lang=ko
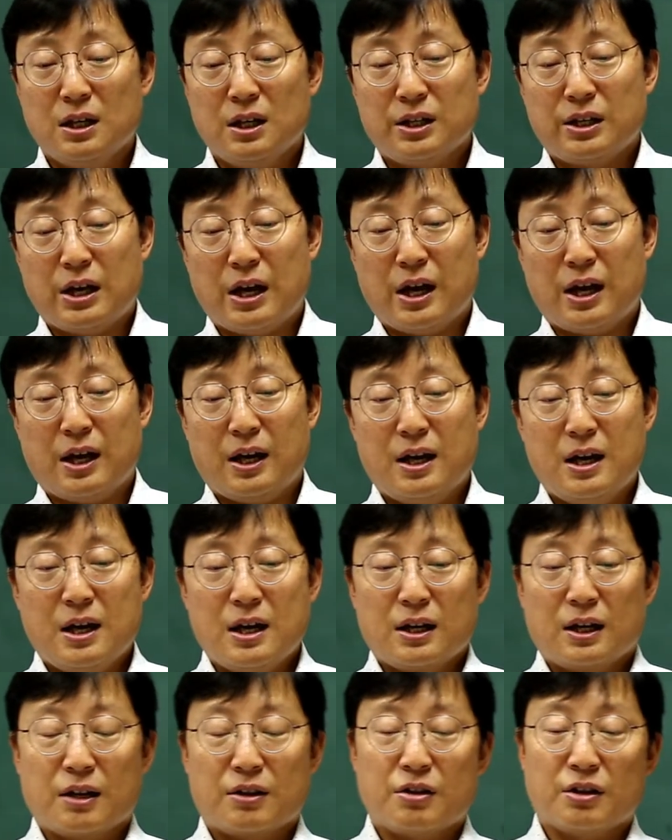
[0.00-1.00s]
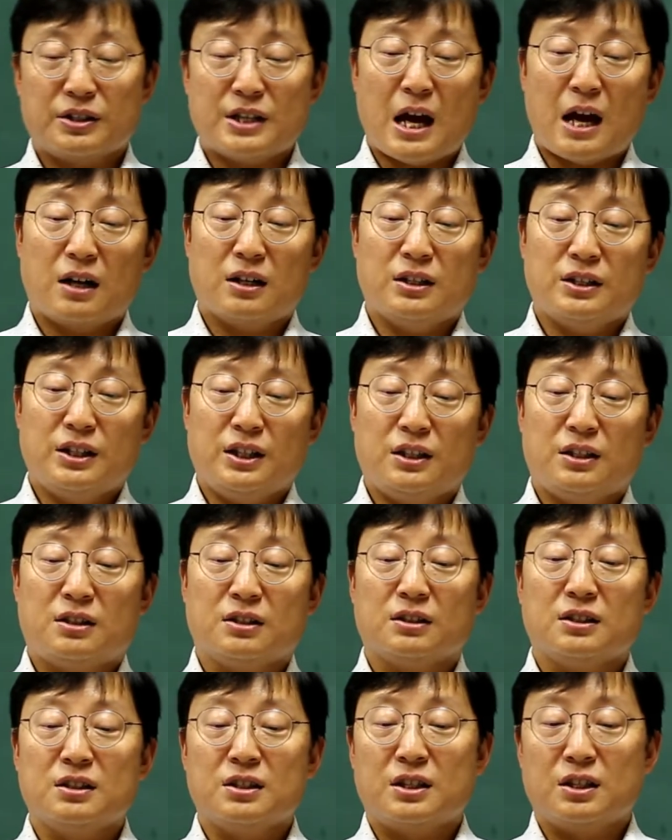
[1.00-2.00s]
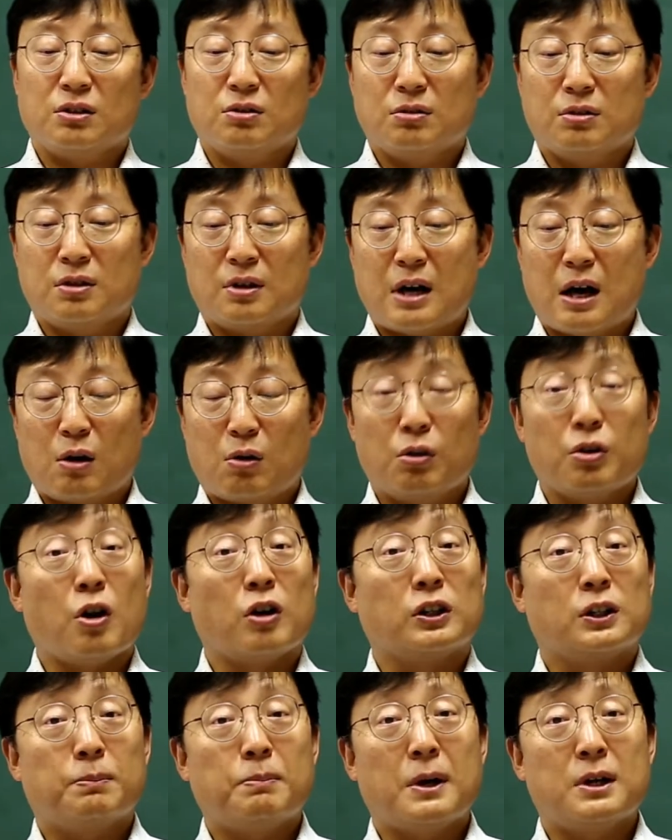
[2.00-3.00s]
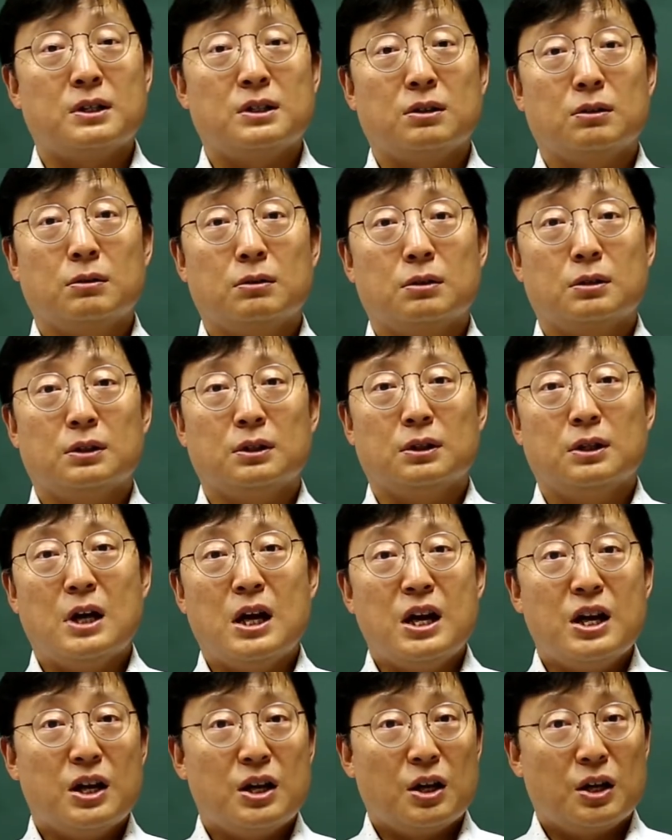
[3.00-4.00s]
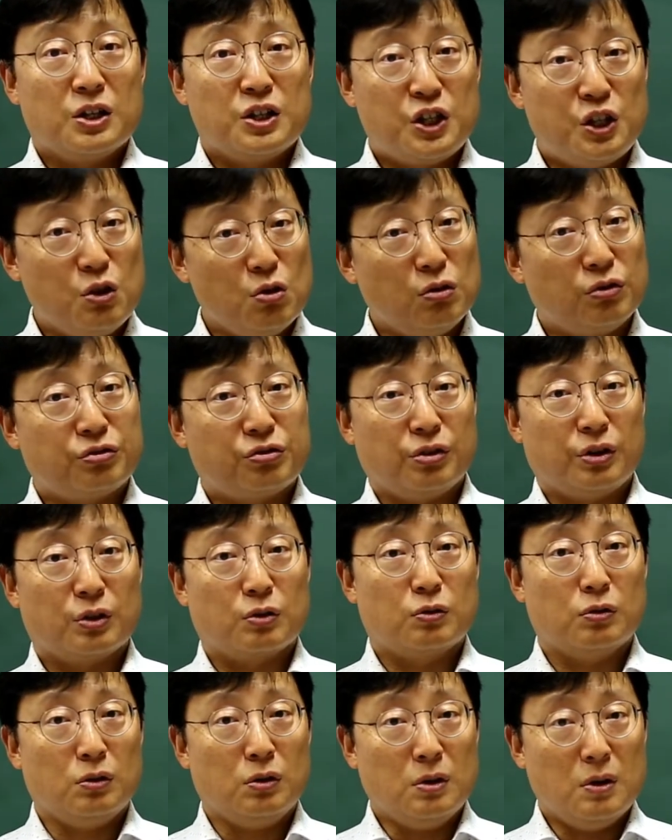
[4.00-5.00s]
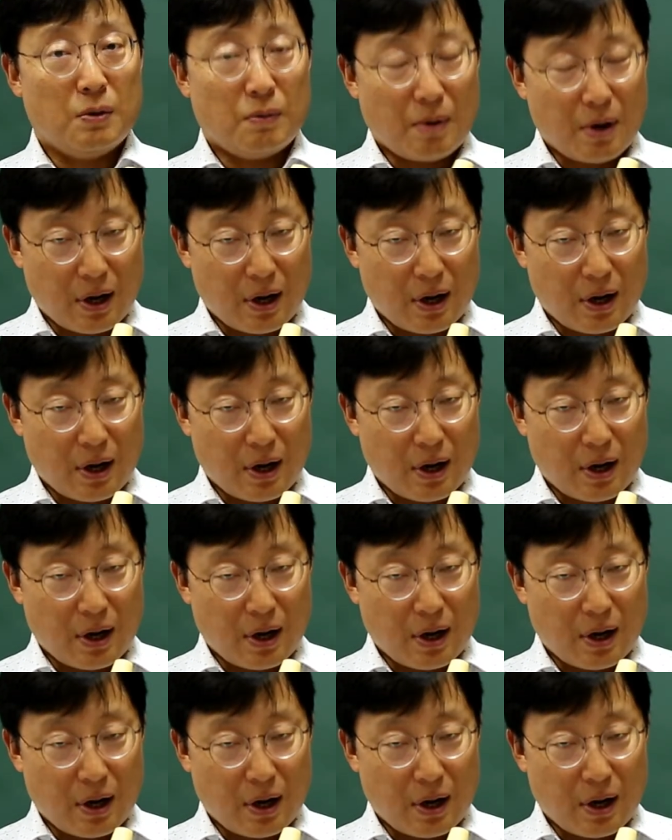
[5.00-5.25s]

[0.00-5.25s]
예, 그래서 차근히 들은 친구들하고 연습한 친구들은 쉬울 수 있고